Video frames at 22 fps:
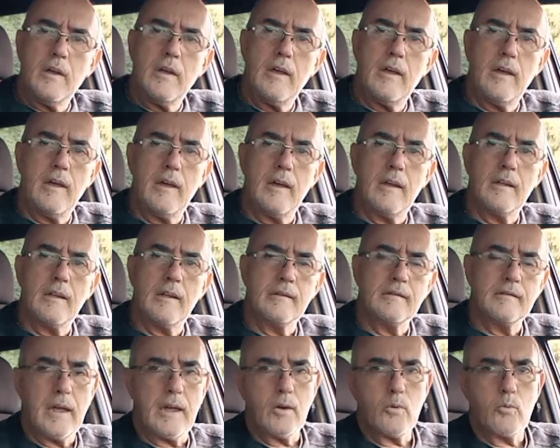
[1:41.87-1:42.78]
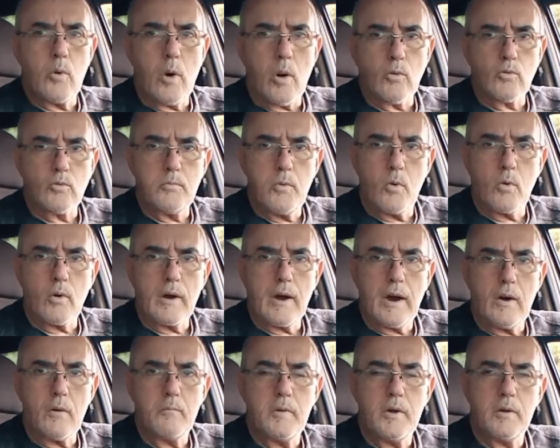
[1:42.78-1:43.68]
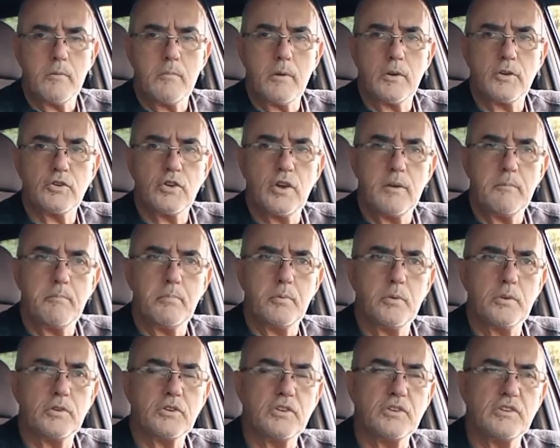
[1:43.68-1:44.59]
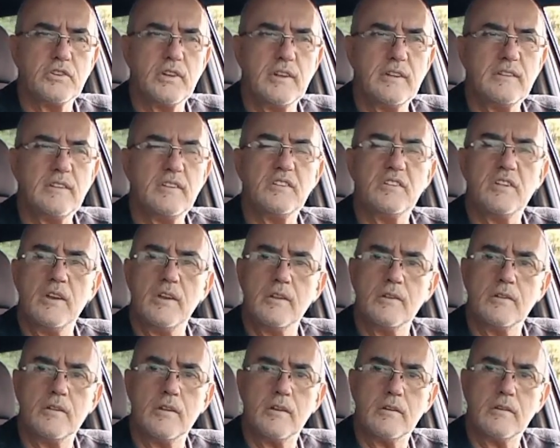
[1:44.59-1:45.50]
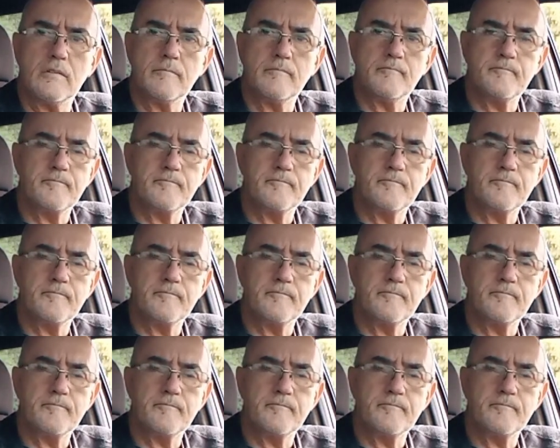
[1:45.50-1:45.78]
É, da igual do meu carro mesmo, achei por acho que 130.